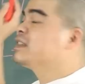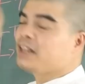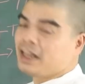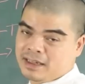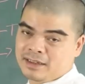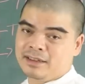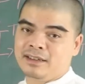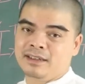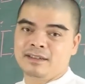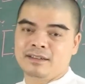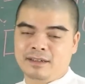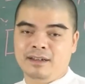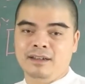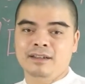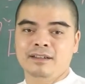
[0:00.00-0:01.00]
gây ra.
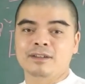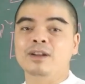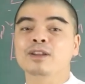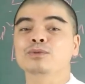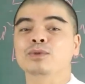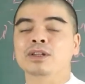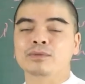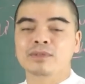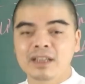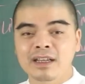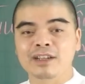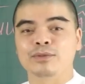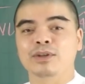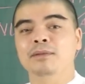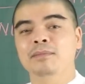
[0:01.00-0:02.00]
Đó là tuổi đầu tiên
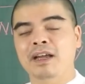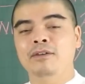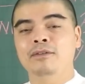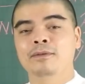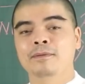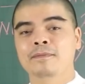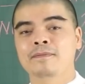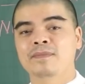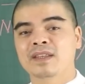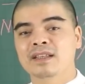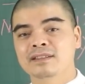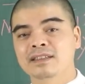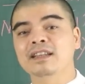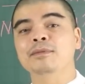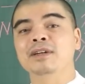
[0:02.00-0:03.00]
là tuổi Ất Mão,
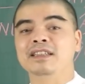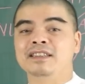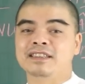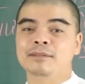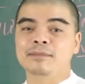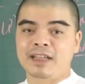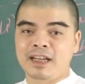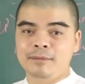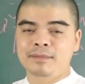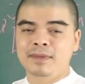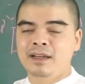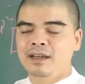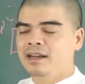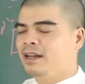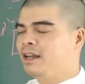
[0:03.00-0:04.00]
sinh năm 1975
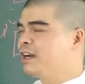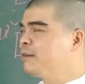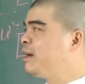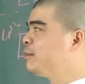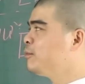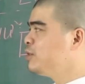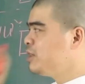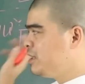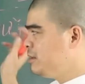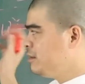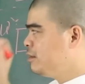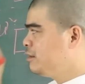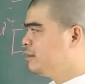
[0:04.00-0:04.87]
là gặp hạn 49.